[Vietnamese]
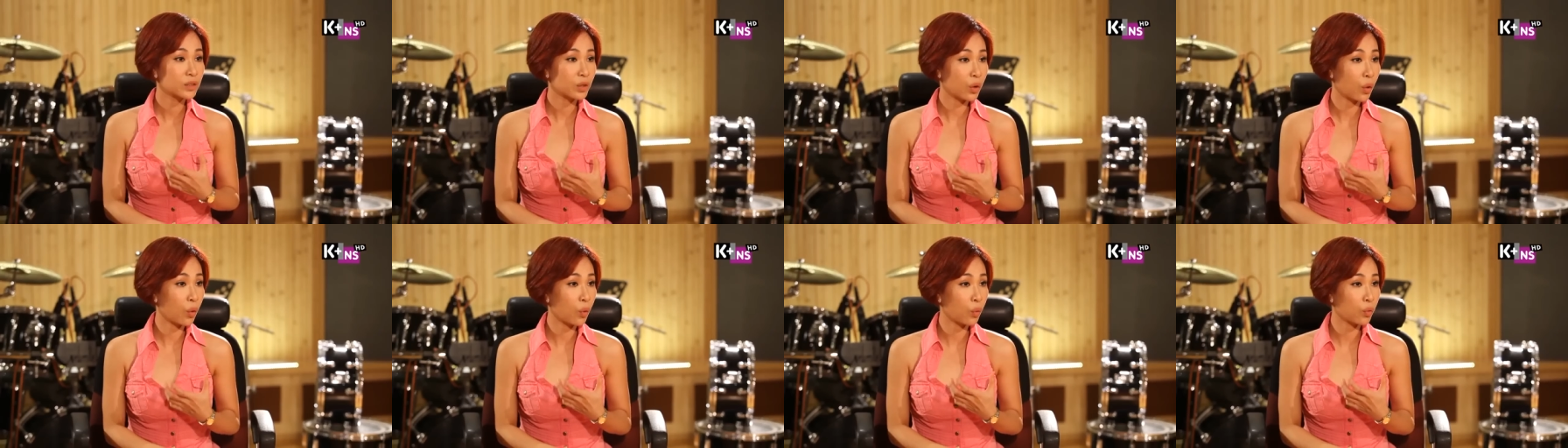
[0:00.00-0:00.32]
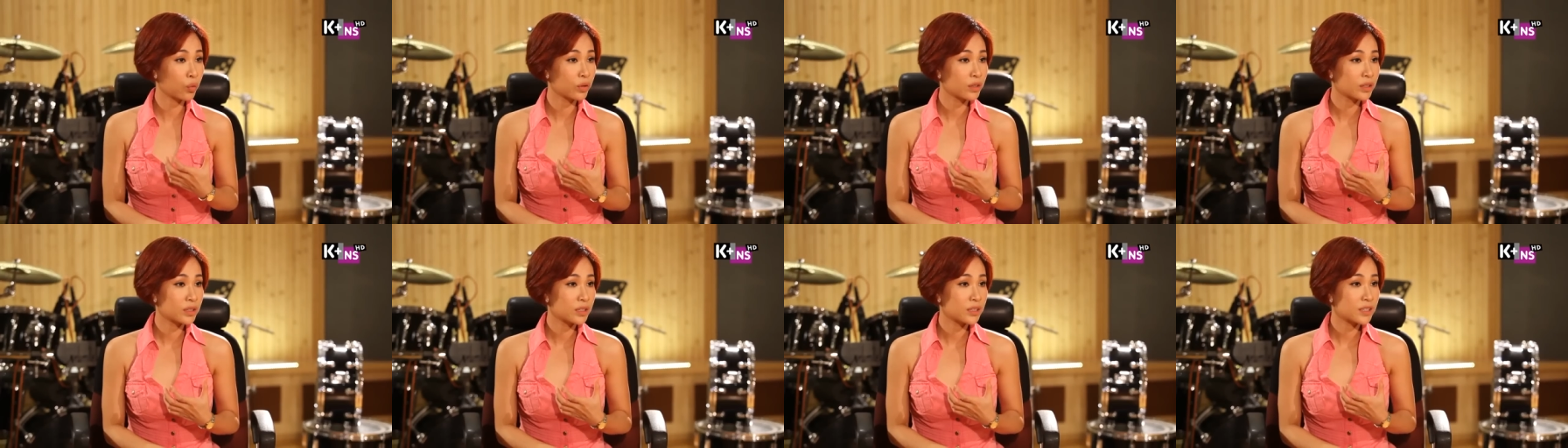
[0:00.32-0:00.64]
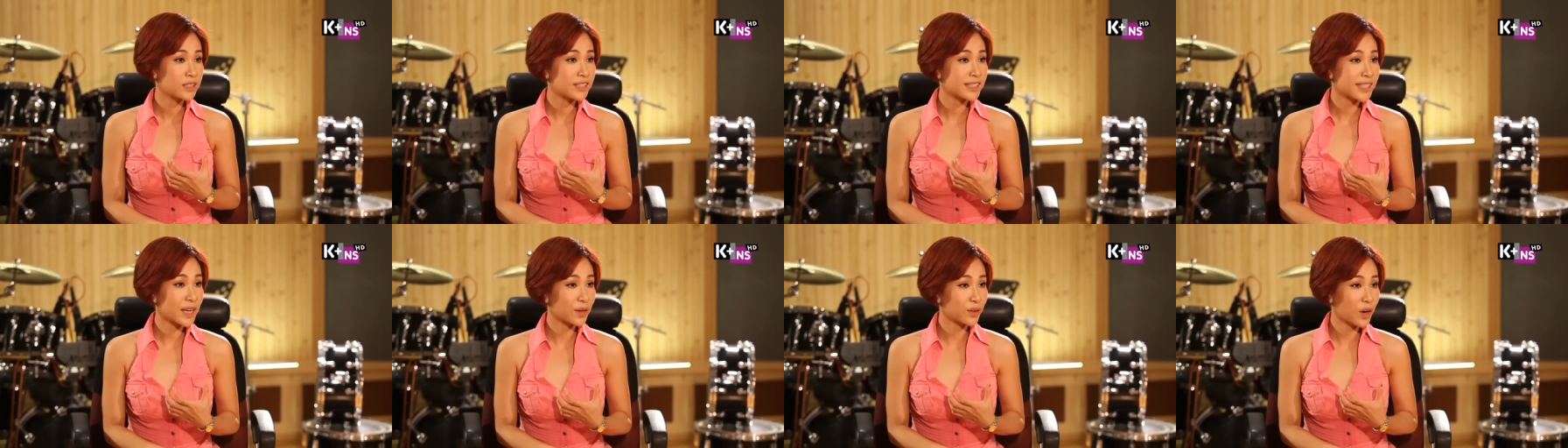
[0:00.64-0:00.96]
thu
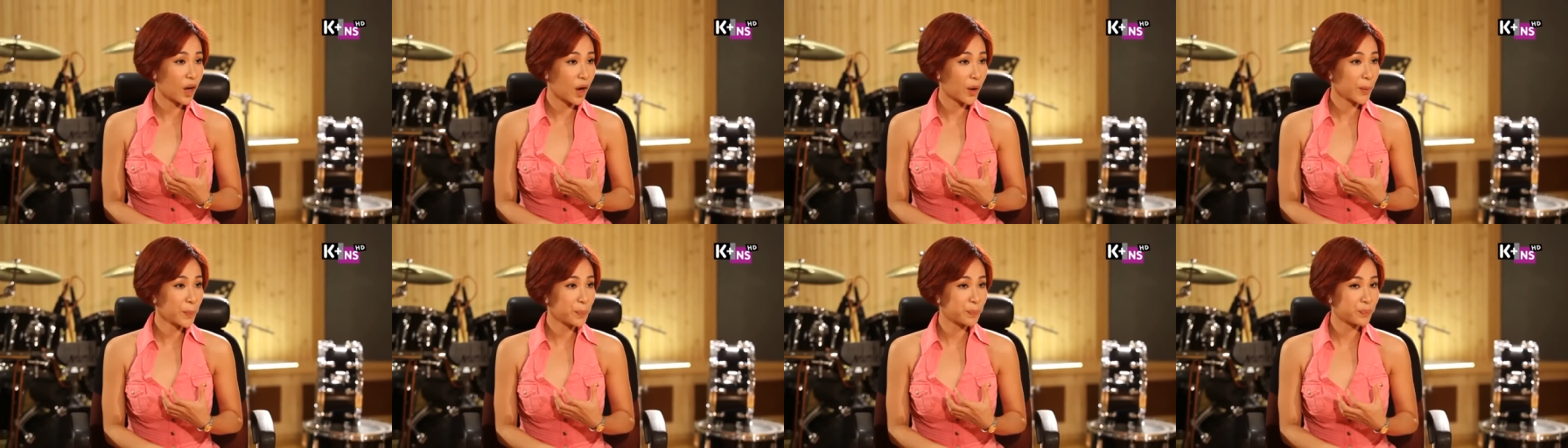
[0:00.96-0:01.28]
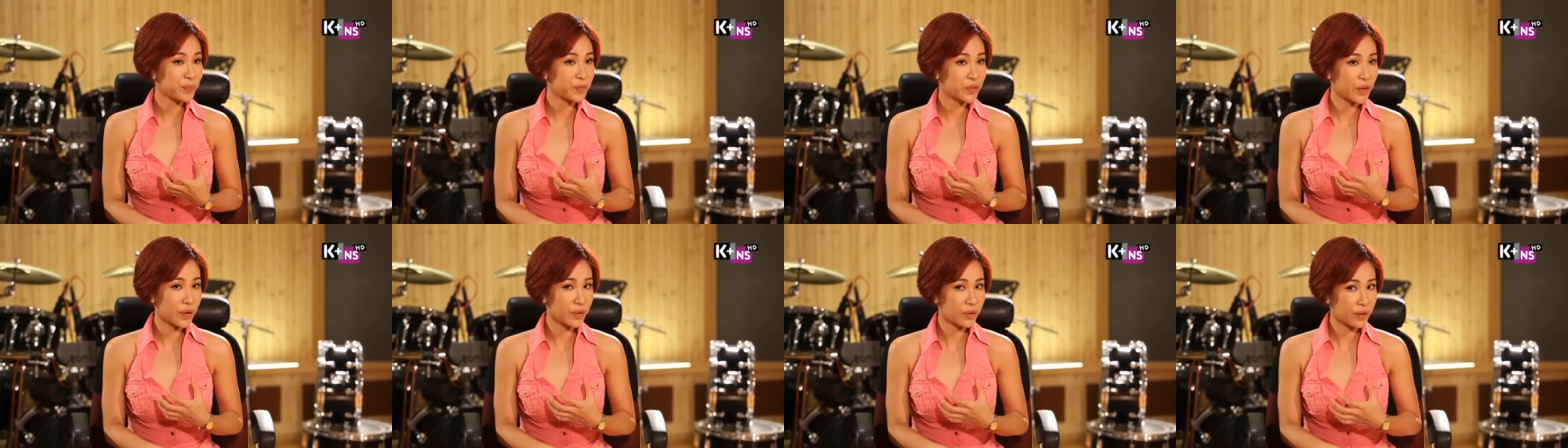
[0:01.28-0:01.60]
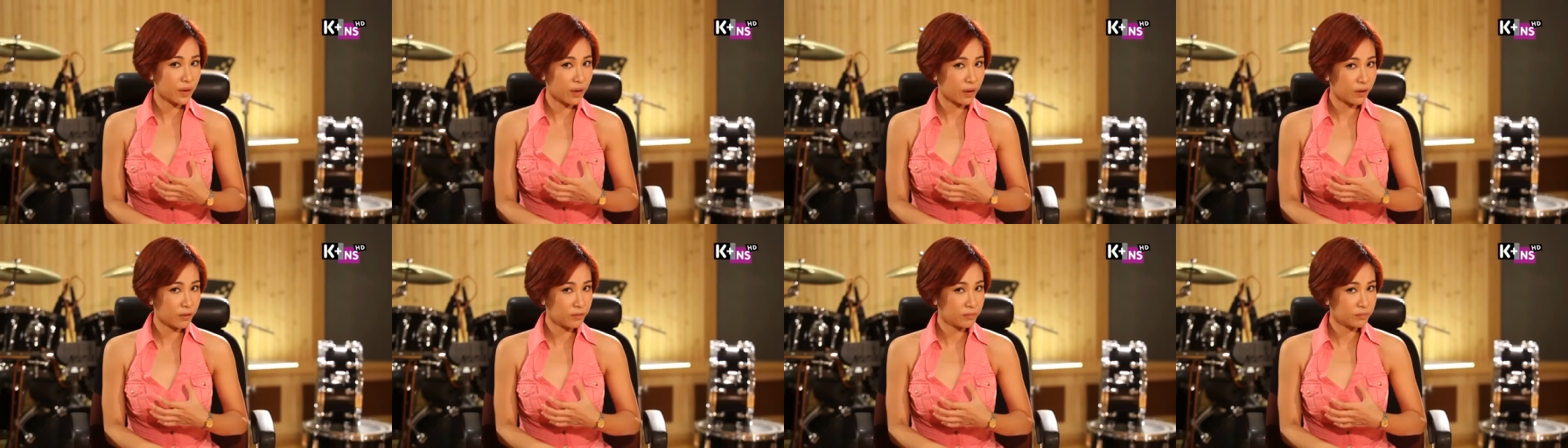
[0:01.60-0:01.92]
sau đó cho
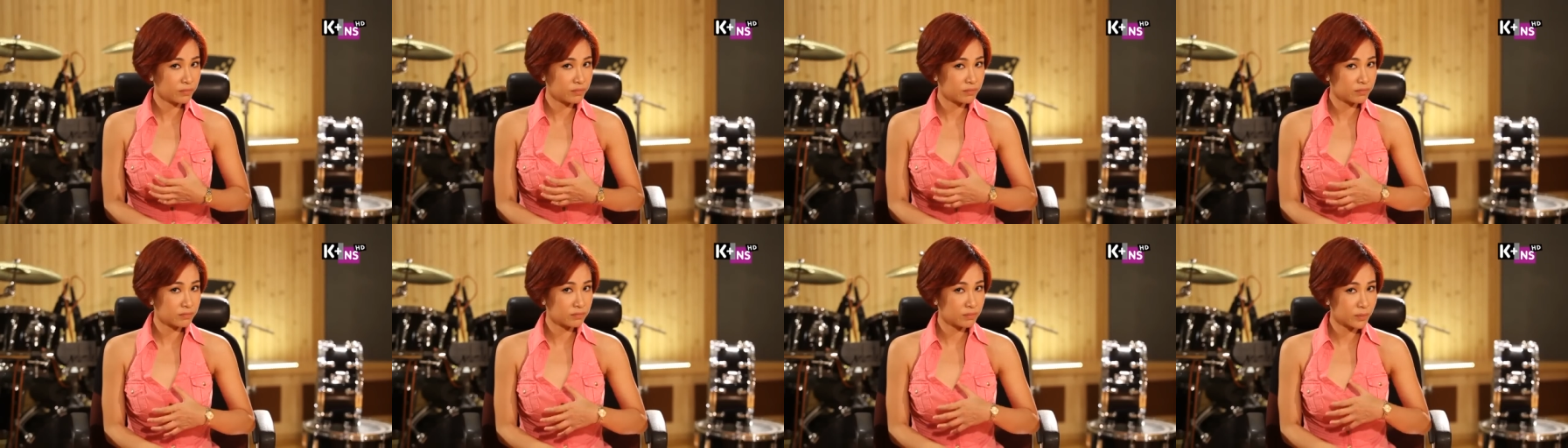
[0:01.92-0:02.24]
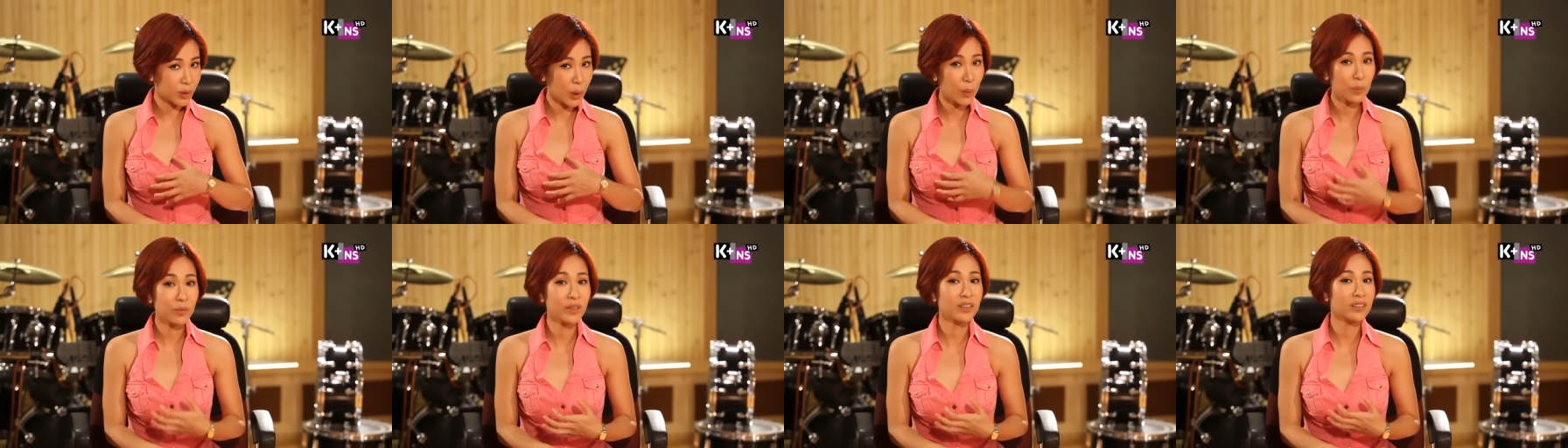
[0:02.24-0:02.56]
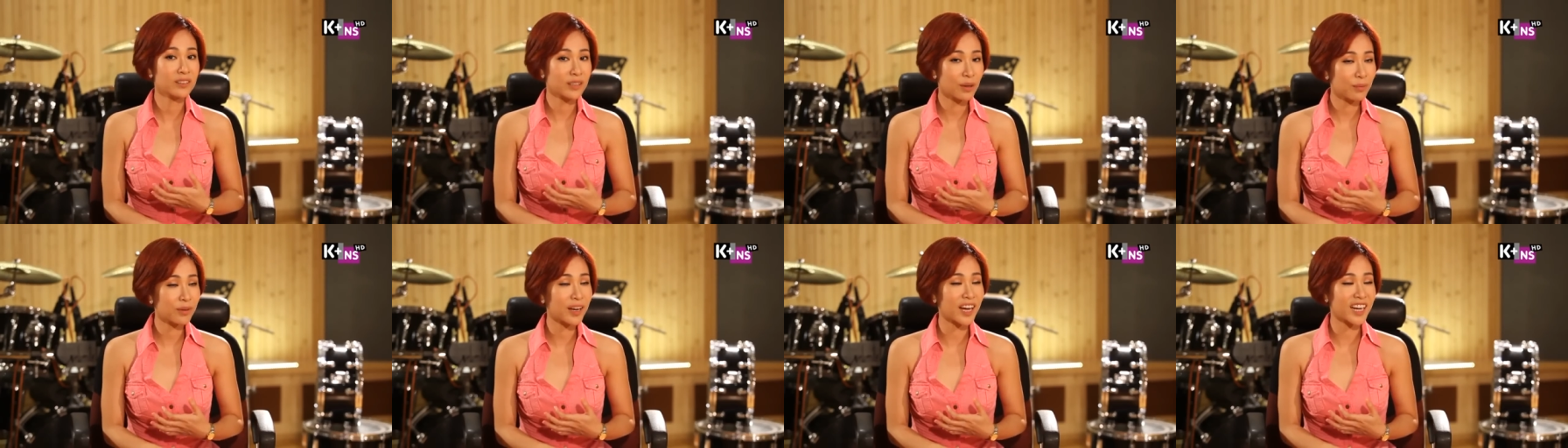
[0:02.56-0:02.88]
nó tốt
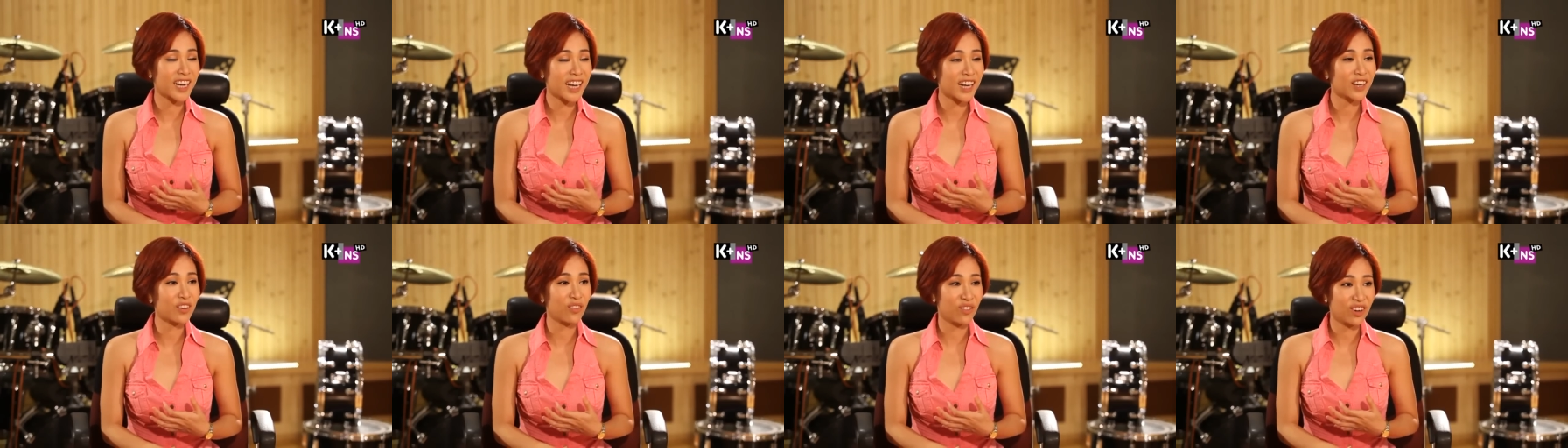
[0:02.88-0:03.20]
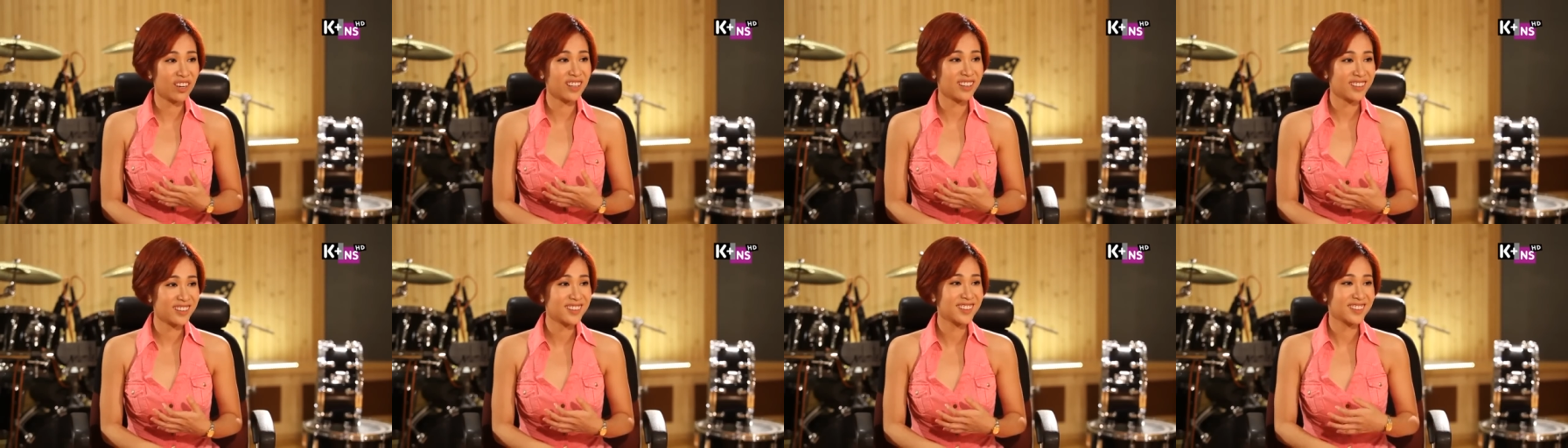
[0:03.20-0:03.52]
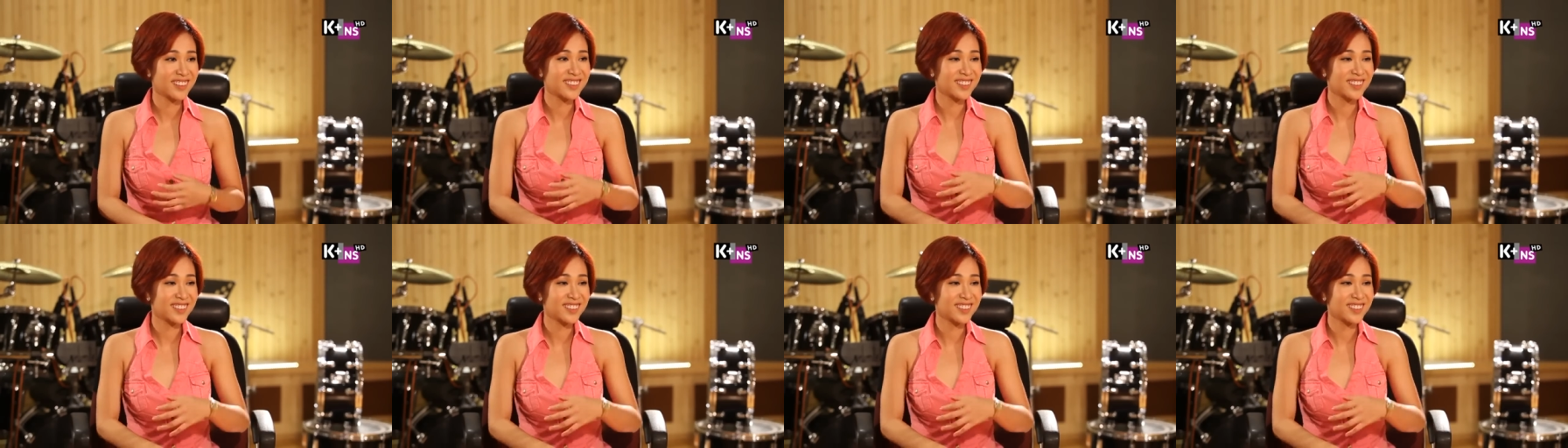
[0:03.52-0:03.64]
nhất trong khả năng của linh